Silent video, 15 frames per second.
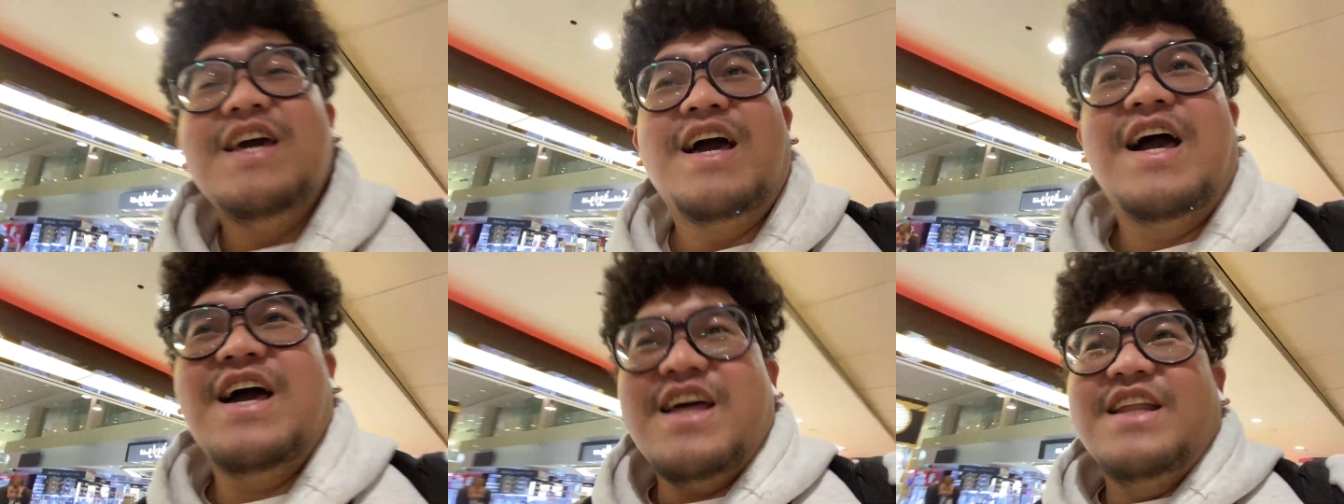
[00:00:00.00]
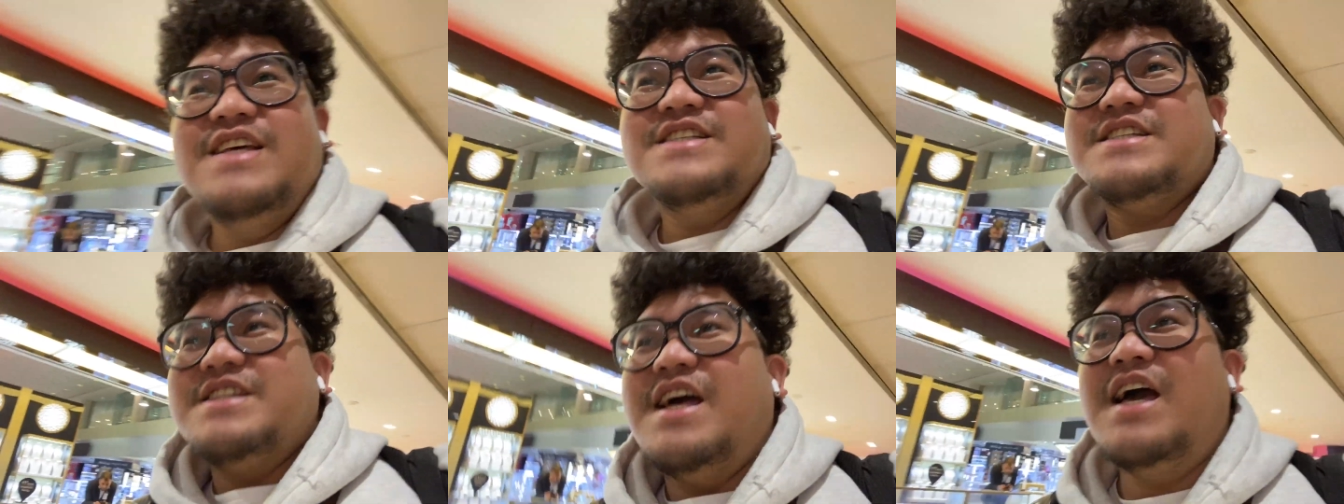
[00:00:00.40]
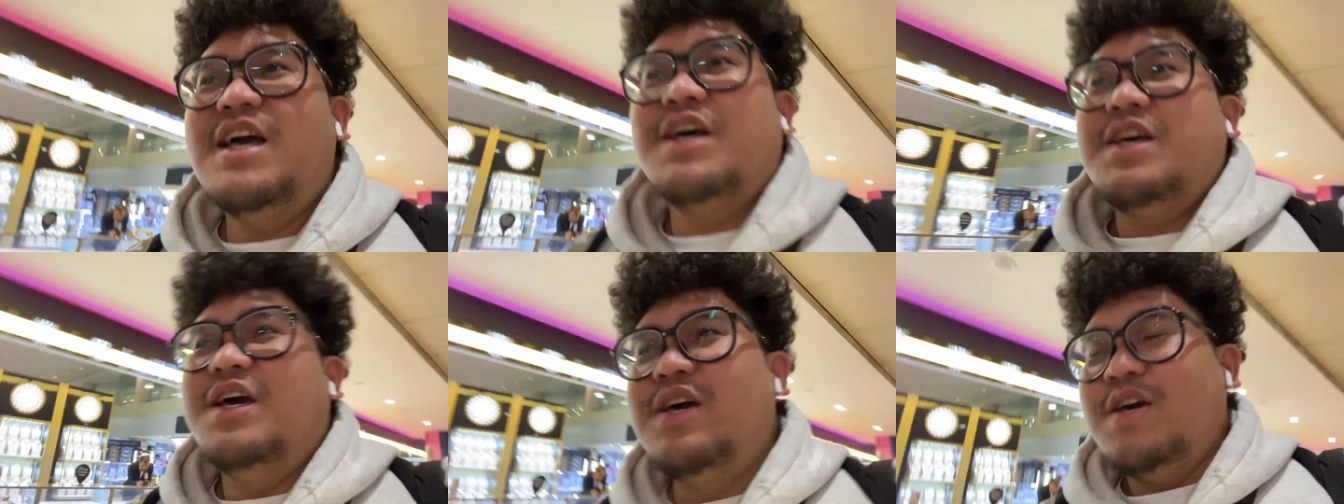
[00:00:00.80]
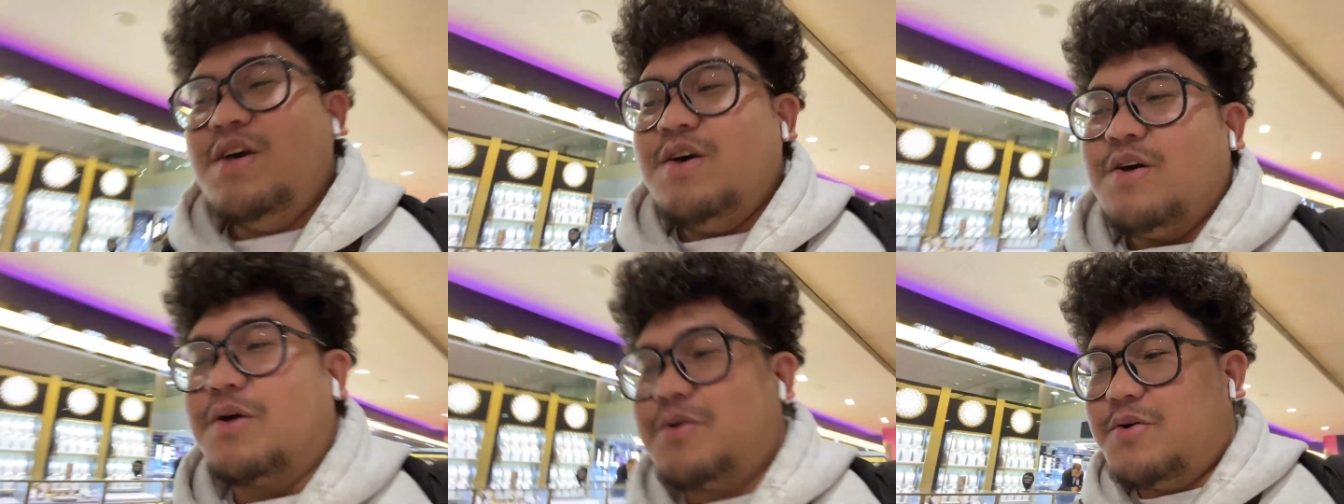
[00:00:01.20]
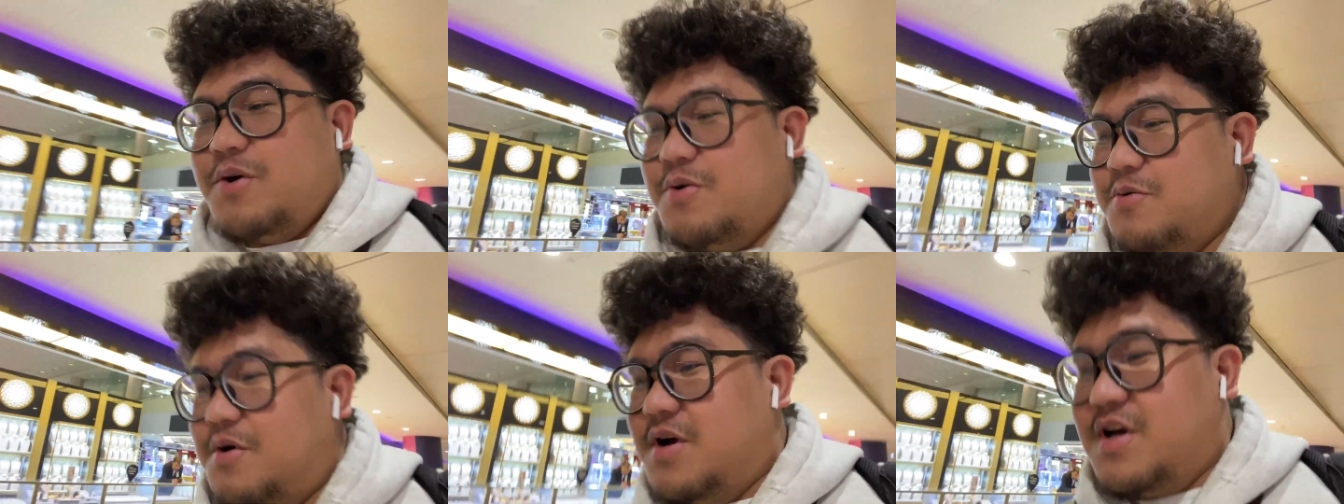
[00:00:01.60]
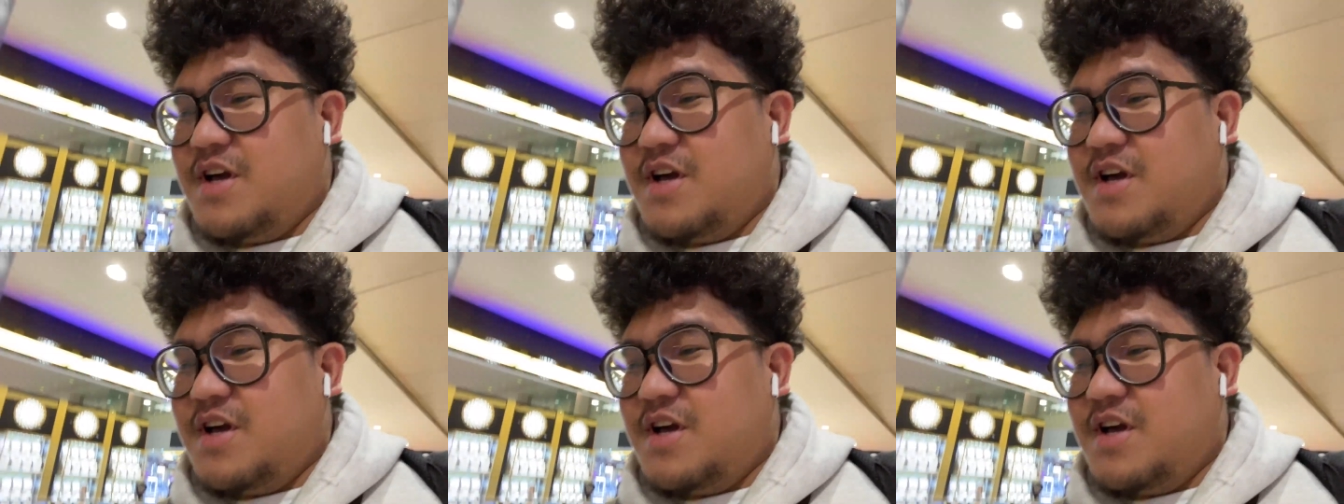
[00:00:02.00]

Aalis na go.